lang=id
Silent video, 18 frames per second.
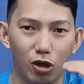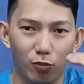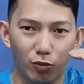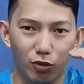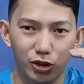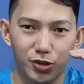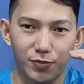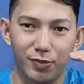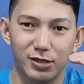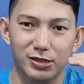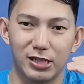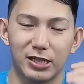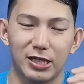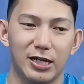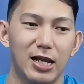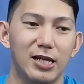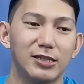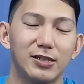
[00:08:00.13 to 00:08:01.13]
kalau mau
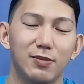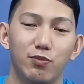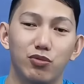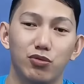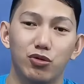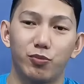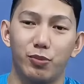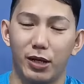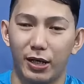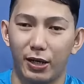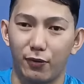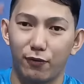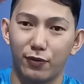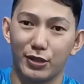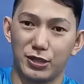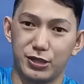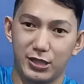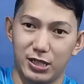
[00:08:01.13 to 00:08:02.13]
semesannya nancep butuh pakai
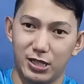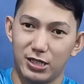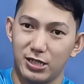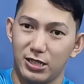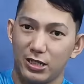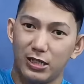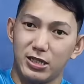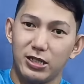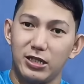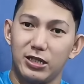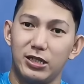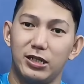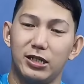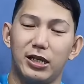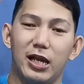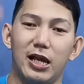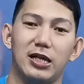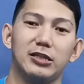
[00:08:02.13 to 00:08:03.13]
urisnya
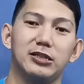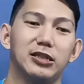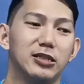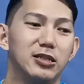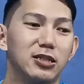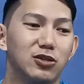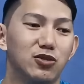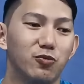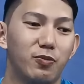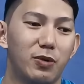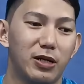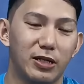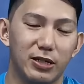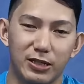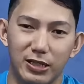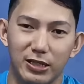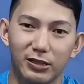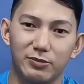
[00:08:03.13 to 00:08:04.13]
ya jadi
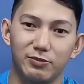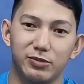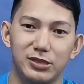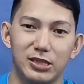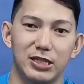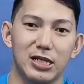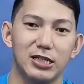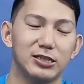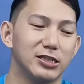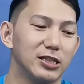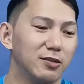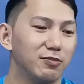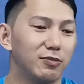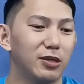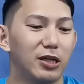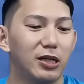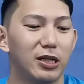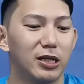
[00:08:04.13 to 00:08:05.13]
supaya dia bisa nancep
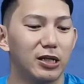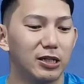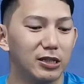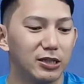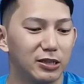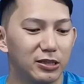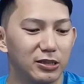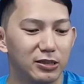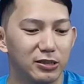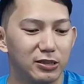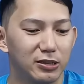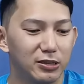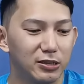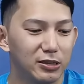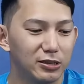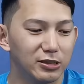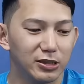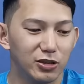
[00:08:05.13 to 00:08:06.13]
nah,
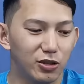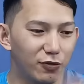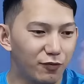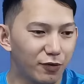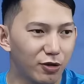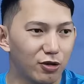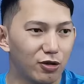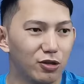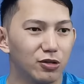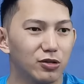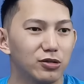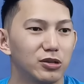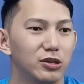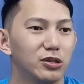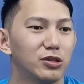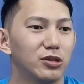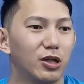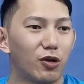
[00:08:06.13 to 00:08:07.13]
jadi overall
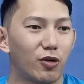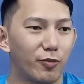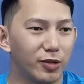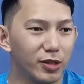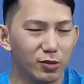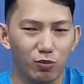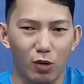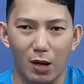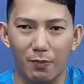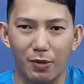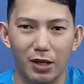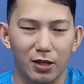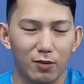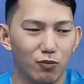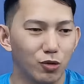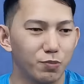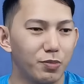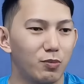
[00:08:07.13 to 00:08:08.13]
recommended
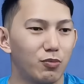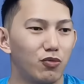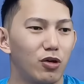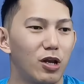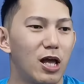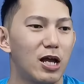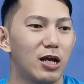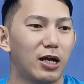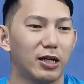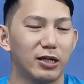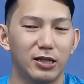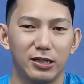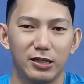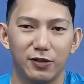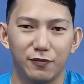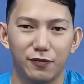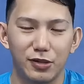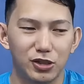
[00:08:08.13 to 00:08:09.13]
apalagi buat pemula karena
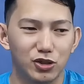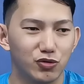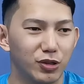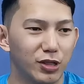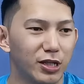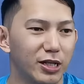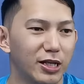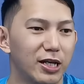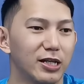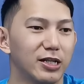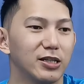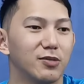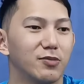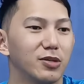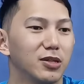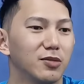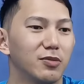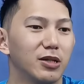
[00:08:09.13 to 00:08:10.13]
dia finishingnya ringan ya
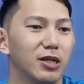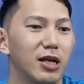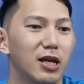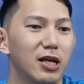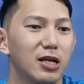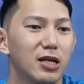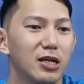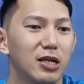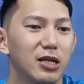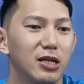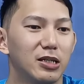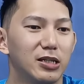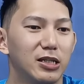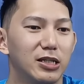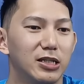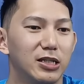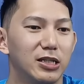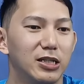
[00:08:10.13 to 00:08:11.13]
teman-teman ya.
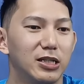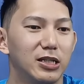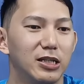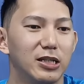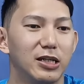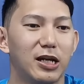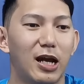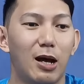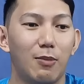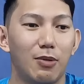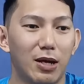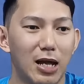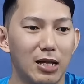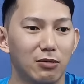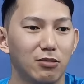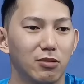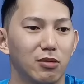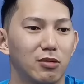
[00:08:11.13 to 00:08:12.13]
Jadi nggak
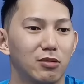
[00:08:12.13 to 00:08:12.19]
berat,